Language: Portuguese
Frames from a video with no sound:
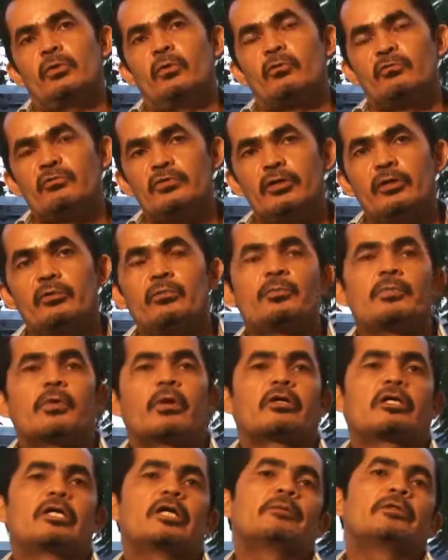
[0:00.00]
e ouvia um
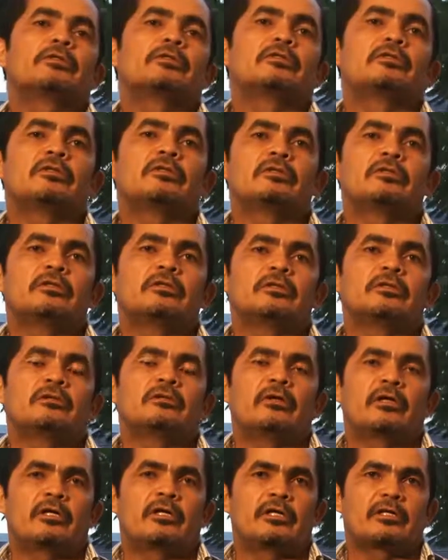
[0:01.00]
programa de,
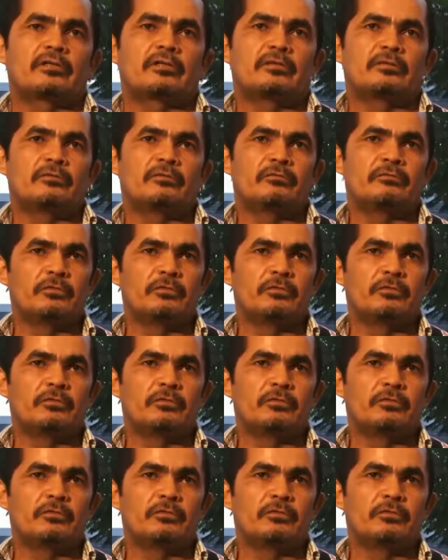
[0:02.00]
de era,